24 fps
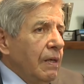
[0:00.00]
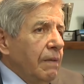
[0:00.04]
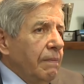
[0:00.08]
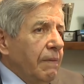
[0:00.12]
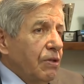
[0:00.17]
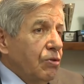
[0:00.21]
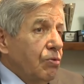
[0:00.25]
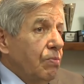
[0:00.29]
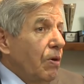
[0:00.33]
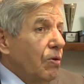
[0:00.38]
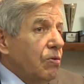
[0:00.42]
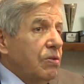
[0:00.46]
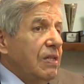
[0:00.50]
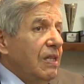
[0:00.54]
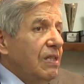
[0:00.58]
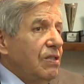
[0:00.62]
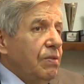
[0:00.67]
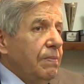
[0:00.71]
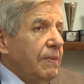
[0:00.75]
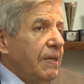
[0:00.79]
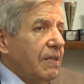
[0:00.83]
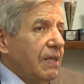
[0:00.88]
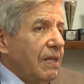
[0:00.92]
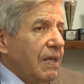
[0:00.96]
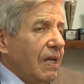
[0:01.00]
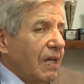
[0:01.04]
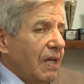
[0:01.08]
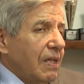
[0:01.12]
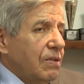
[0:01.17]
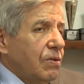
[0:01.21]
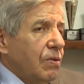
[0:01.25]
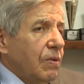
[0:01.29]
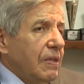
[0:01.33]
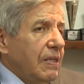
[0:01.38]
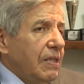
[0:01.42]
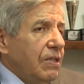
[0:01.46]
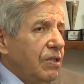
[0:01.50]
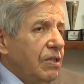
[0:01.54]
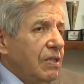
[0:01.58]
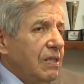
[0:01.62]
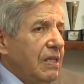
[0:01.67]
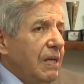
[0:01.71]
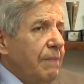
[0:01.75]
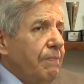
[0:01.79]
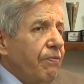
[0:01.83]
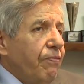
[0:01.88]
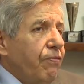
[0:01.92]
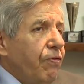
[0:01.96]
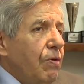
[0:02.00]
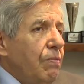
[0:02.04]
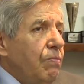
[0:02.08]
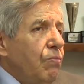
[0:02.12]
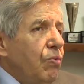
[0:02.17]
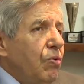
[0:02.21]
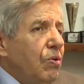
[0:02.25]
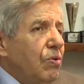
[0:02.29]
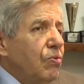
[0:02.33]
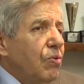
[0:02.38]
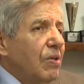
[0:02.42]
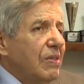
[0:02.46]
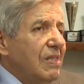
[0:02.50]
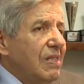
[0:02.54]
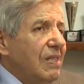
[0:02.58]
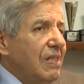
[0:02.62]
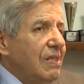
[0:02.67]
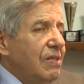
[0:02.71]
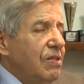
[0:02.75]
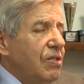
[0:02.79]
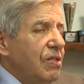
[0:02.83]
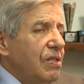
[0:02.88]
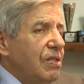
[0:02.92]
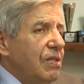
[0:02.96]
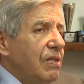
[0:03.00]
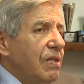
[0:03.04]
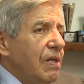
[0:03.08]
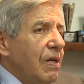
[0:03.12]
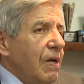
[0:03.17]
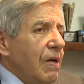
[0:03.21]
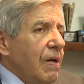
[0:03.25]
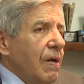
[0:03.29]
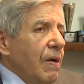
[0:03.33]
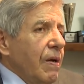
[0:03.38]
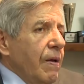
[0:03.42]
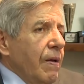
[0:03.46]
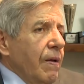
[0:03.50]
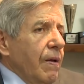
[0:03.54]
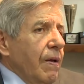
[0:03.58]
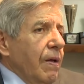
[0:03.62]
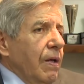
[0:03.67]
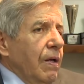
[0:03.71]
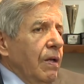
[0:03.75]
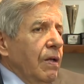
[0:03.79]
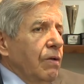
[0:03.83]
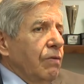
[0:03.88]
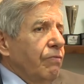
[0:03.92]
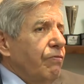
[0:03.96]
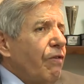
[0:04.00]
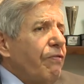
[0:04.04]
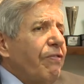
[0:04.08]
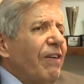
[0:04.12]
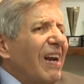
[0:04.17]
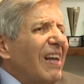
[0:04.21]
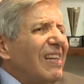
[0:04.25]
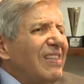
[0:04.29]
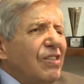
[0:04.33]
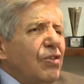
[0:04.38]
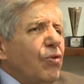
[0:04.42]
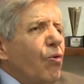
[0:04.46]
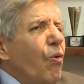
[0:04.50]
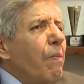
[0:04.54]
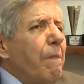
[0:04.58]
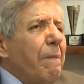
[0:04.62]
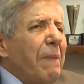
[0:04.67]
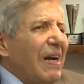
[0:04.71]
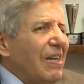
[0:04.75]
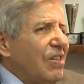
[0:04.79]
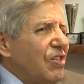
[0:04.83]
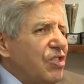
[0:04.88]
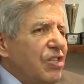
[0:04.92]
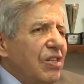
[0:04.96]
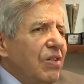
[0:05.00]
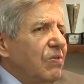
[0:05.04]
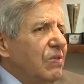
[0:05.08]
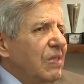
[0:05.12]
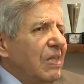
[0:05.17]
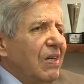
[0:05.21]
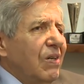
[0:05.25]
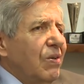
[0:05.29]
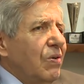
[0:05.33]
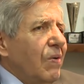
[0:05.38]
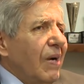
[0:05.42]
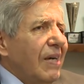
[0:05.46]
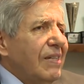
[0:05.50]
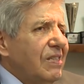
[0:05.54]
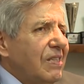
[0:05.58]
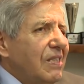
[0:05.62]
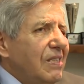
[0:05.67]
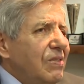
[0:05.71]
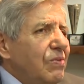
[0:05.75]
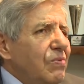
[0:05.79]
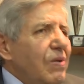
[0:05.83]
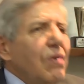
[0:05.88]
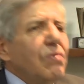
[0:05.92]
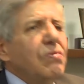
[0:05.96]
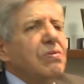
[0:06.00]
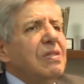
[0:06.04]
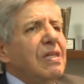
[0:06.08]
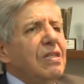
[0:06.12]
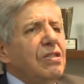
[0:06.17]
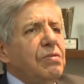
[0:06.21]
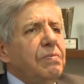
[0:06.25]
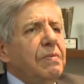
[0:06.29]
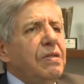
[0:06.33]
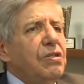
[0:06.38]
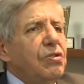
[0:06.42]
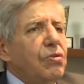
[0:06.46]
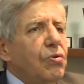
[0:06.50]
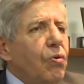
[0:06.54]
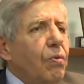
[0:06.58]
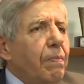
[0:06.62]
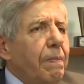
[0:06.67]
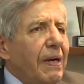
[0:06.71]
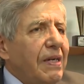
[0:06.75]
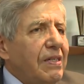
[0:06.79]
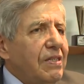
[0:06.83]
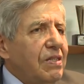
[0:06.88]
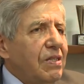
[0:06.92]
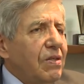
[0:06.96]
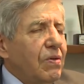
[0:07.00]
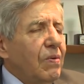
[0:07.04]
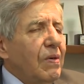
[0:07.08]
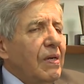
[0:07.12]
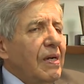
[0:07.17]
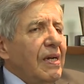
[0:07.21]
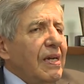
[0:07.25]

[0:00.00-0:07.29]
Mas o meu sentimento em relação ao Haiti sempre foi muito assim de. Não vou falar de compaixão, não, eu acho que não é um sentimento de compaixão,